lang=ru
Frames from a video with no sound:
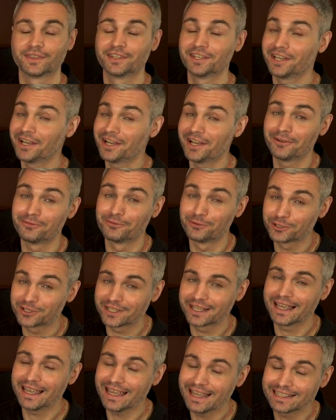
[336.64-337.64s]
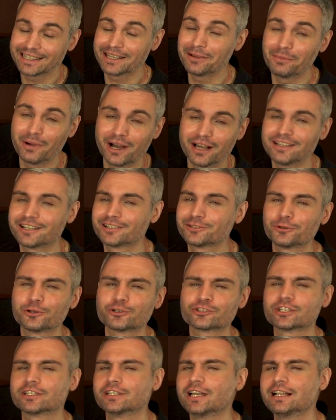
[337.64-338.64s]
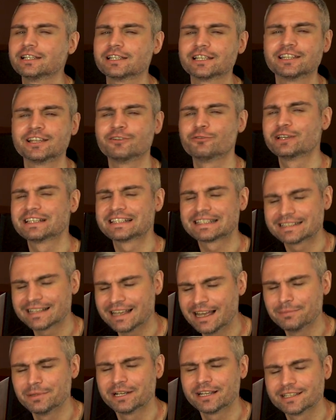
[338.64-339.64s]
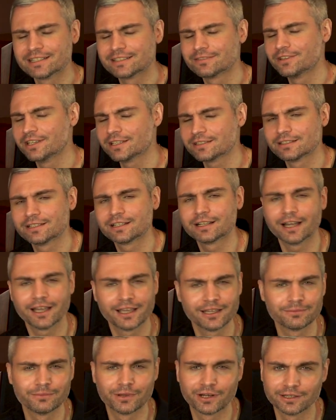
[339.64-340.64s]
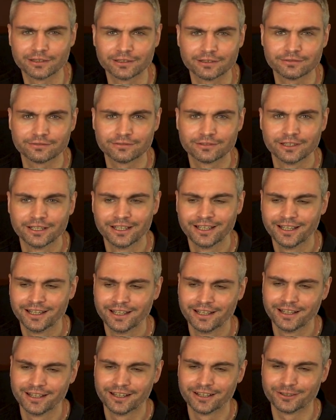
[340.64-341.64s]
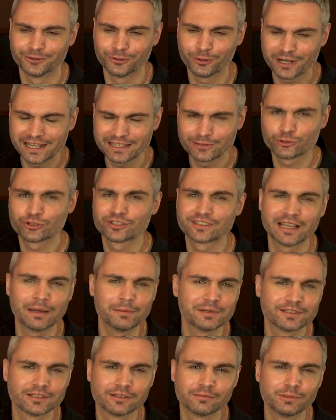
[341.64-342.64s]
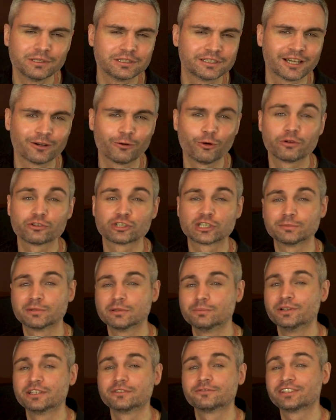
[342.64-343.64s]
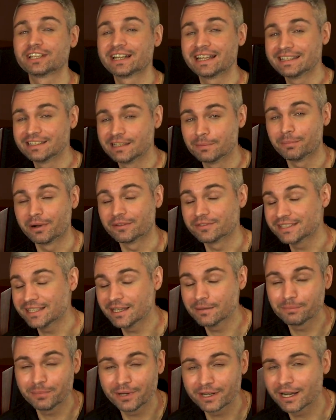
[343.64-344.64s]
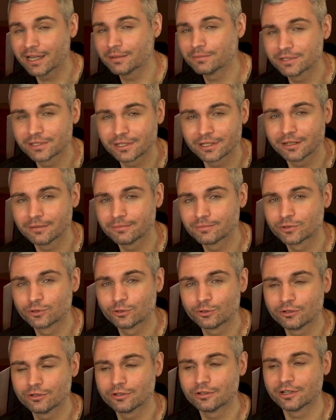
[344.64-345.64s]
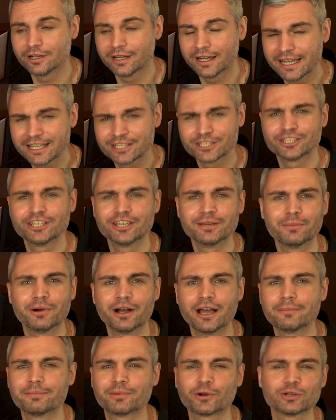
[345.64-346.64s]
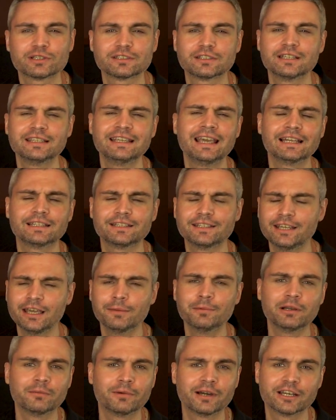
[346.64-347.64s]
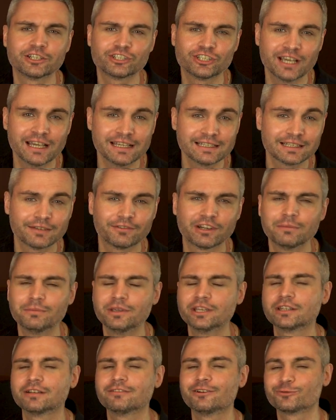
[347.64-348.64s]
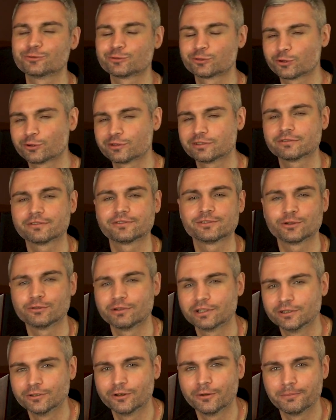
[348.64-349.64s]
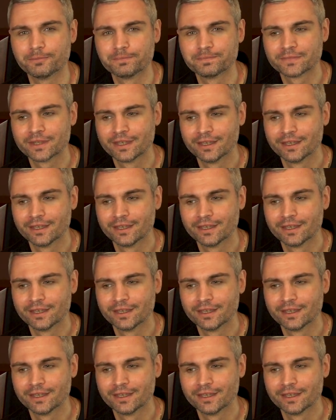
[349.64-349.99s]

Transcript: Да, вот это мало кто ожидал от одного из самых известных high-end брендов. Но раз уж замысел был таков, чтобы быть в тренде по всем параметрам, то HDMI просто неотъемлемая часть современного устройства все в одном.